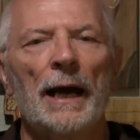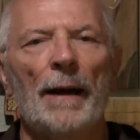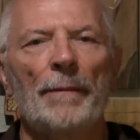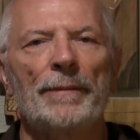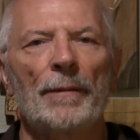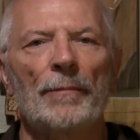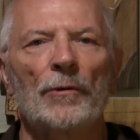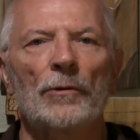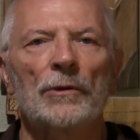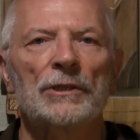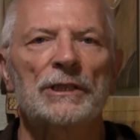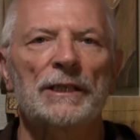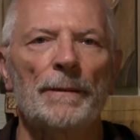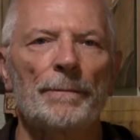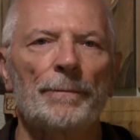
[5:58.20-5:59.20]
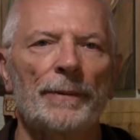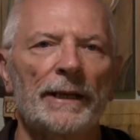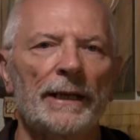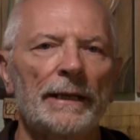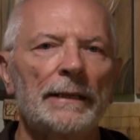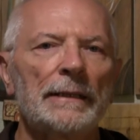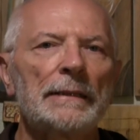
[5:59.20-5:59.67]
abbiamo
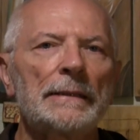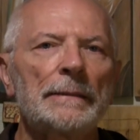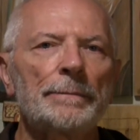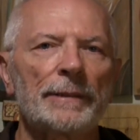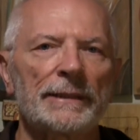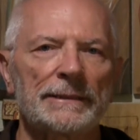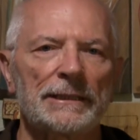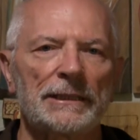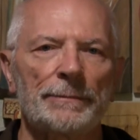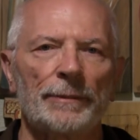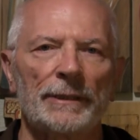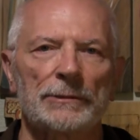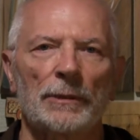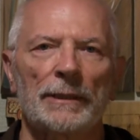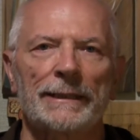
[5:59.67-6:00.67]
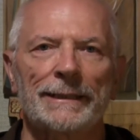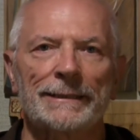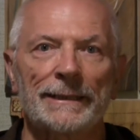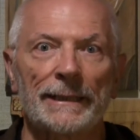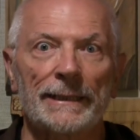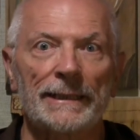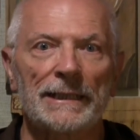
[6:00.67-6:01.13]
sempre partecipato al
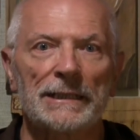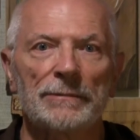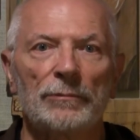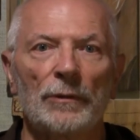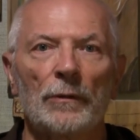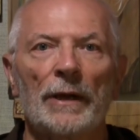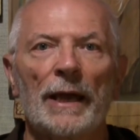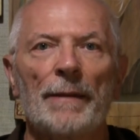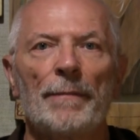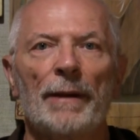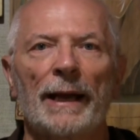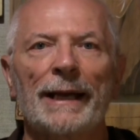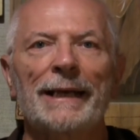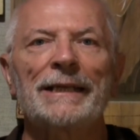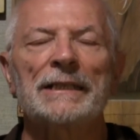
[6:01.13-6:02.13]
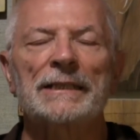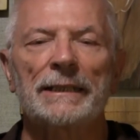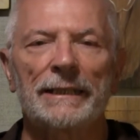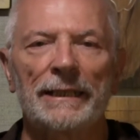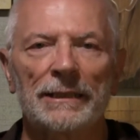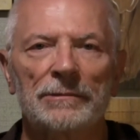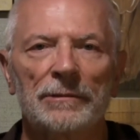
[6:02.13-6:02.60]
catechismo e magari
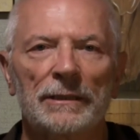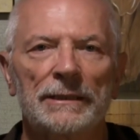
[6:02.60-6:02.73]
insegnato